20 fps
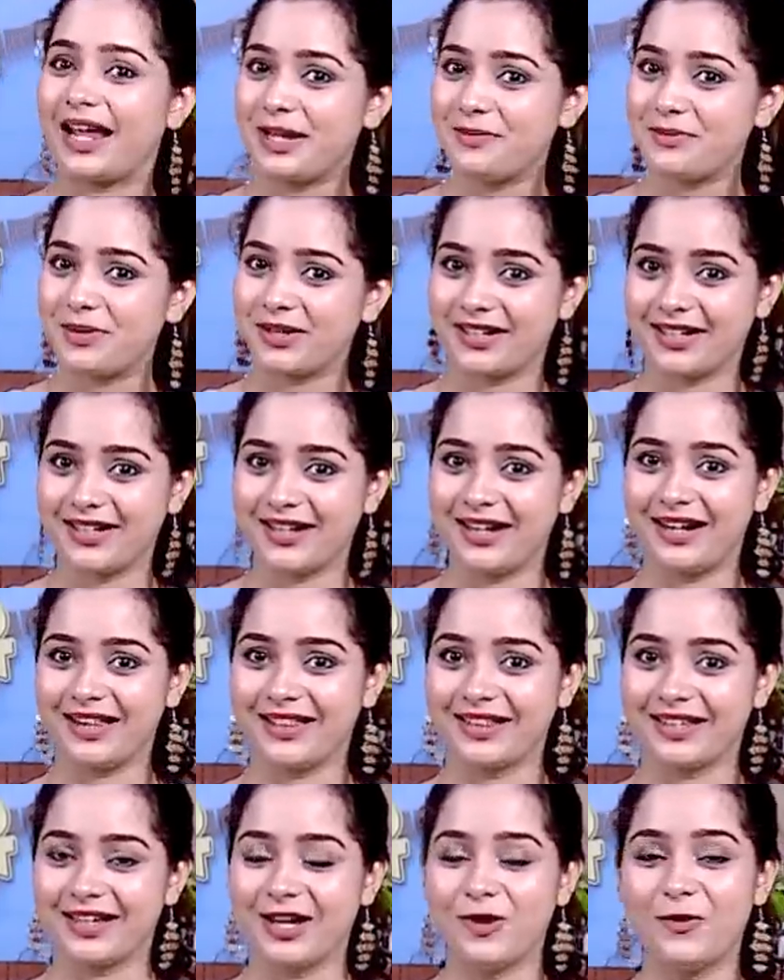லைக் பட்டனை
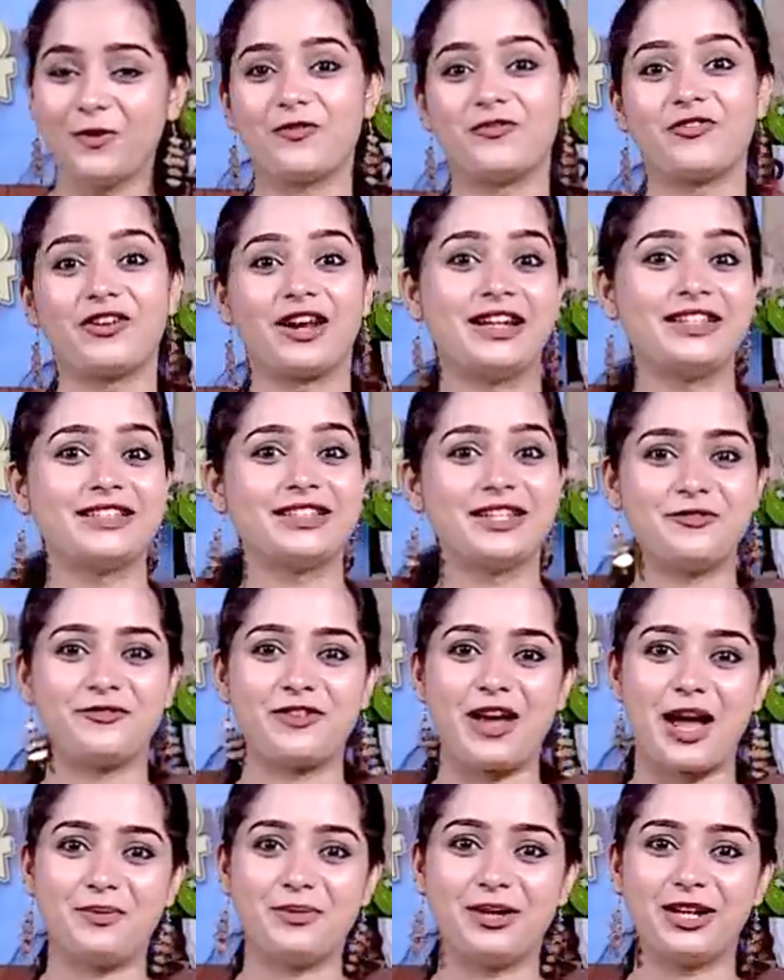அழுத்துங்க உங்கள் ஃப்ரெண்ட்ஸ் அண்ட்
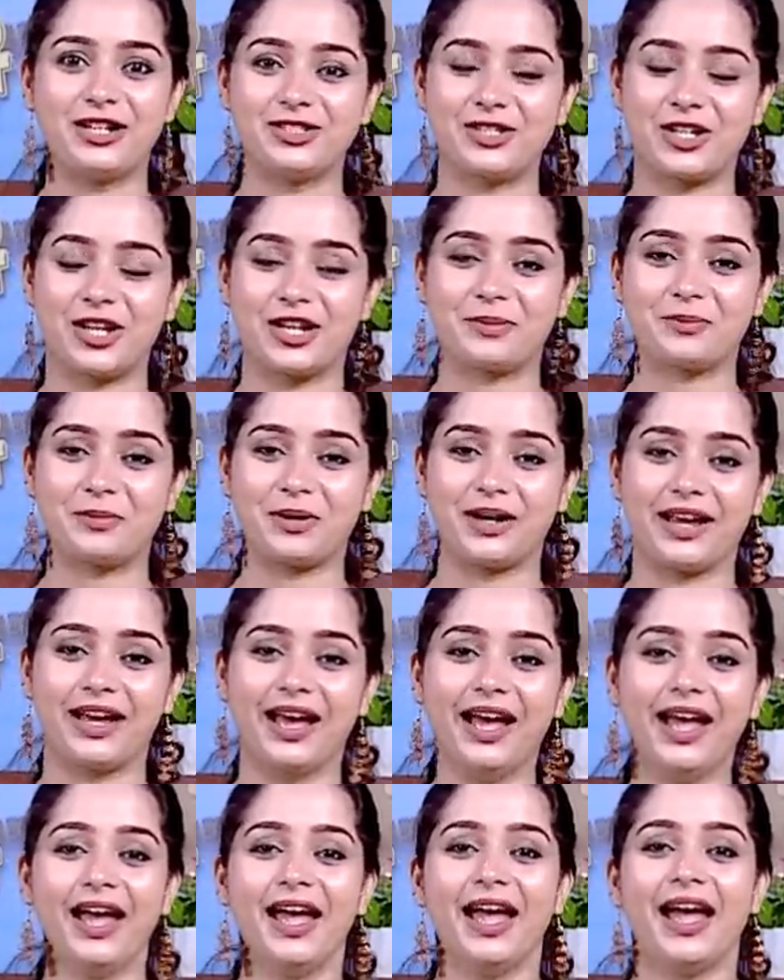ஃபேமிலிஸ் ஷேர்
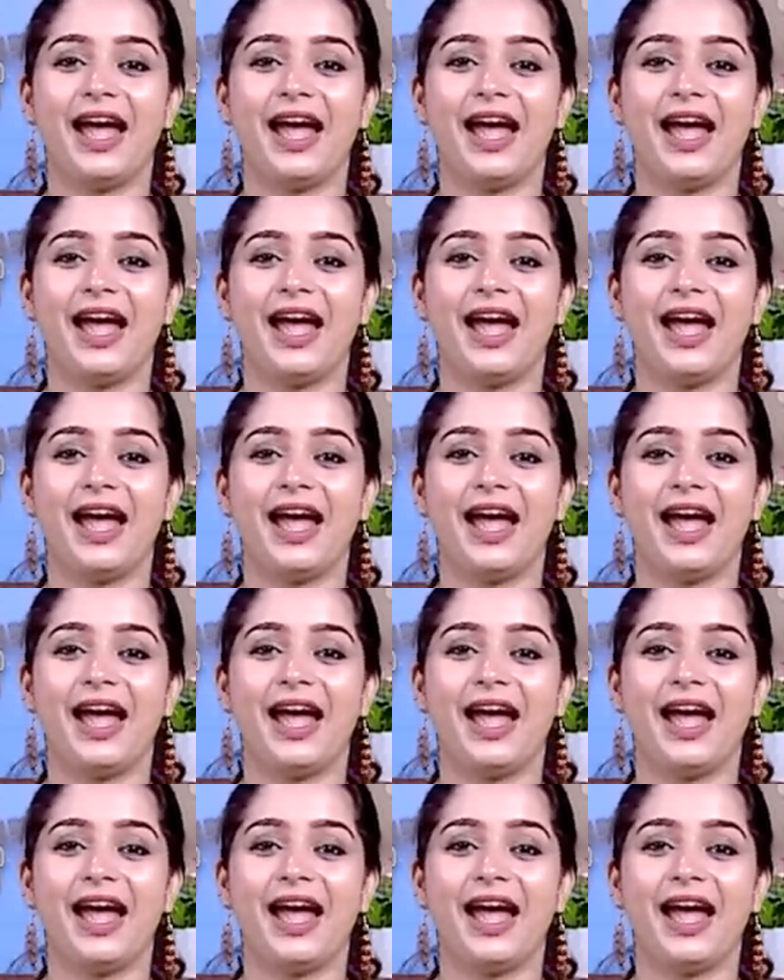பண்ணுங்கள்